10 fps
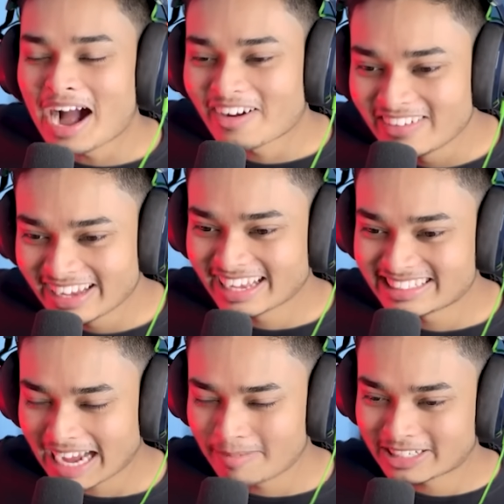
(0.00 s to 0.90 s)
পাগল হয়ে
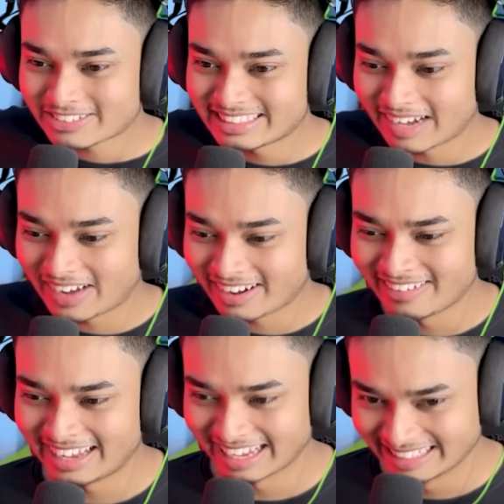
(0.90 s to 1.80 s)
গেছি আমি সত্যি পাগল
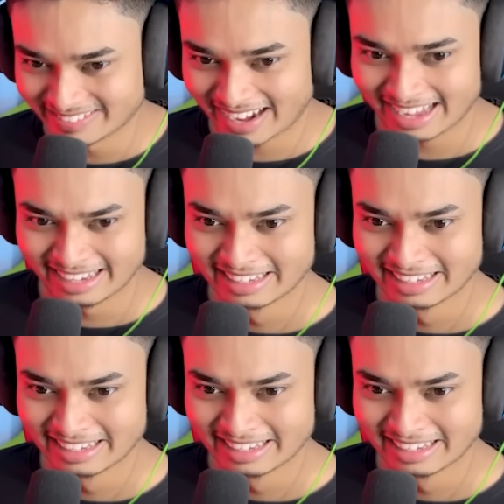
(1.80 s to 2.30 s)
হয়ে গেছি ভাই